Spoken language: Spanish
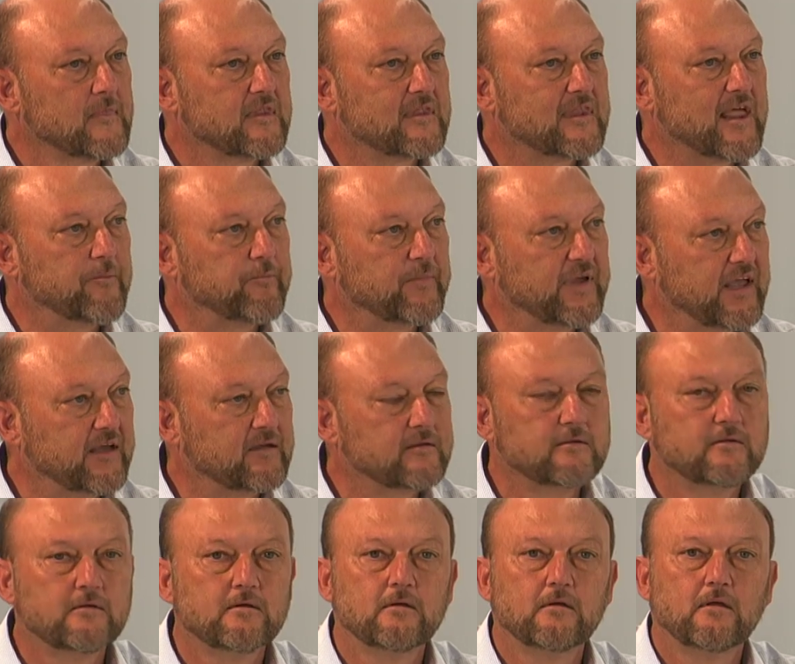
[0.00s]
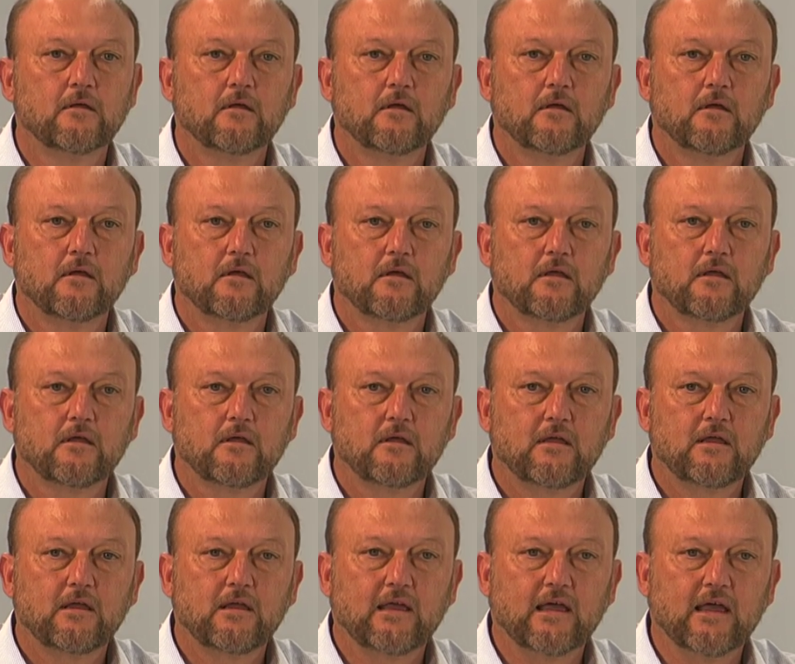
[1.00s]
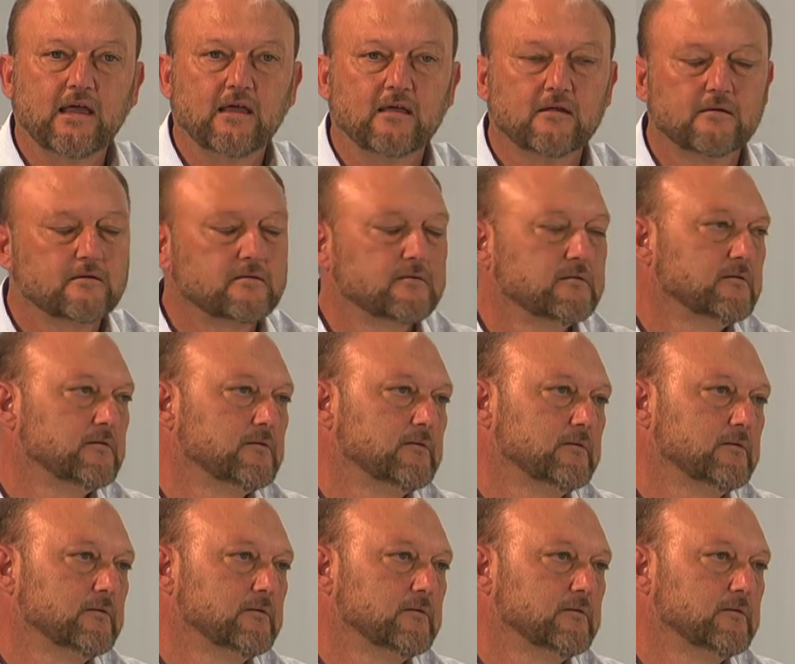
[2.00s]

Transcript: también que